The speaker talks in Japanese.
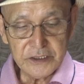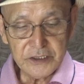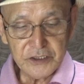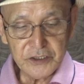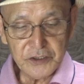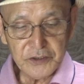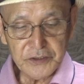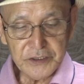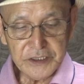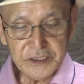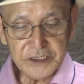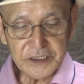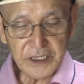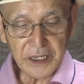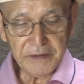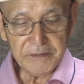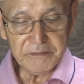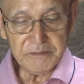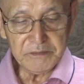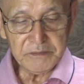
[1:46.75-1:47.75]
順位
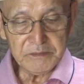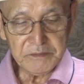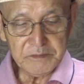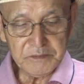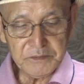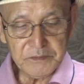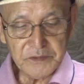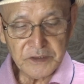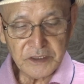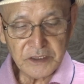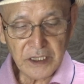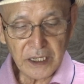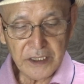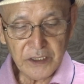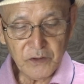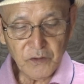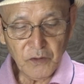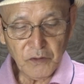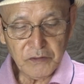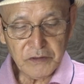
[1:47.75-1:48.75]
戦
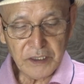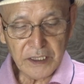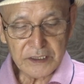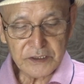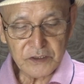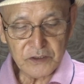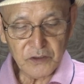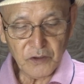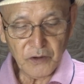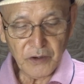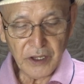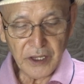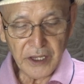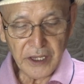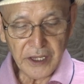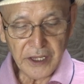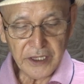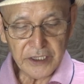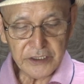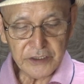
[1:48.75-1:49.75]
最高クラスの
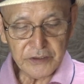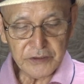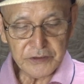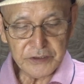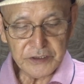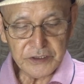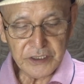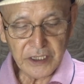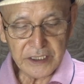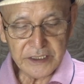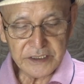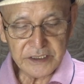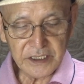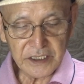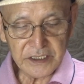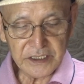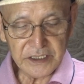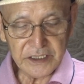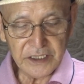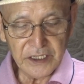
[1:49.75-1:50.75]
永久在
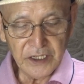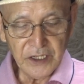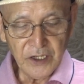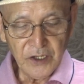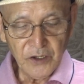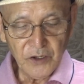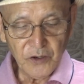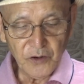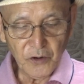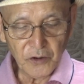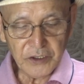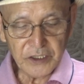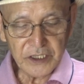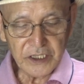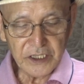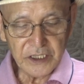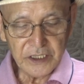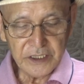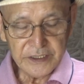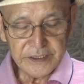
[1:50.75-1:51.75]
籍6
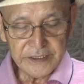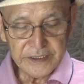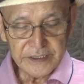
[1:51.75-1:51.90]
期、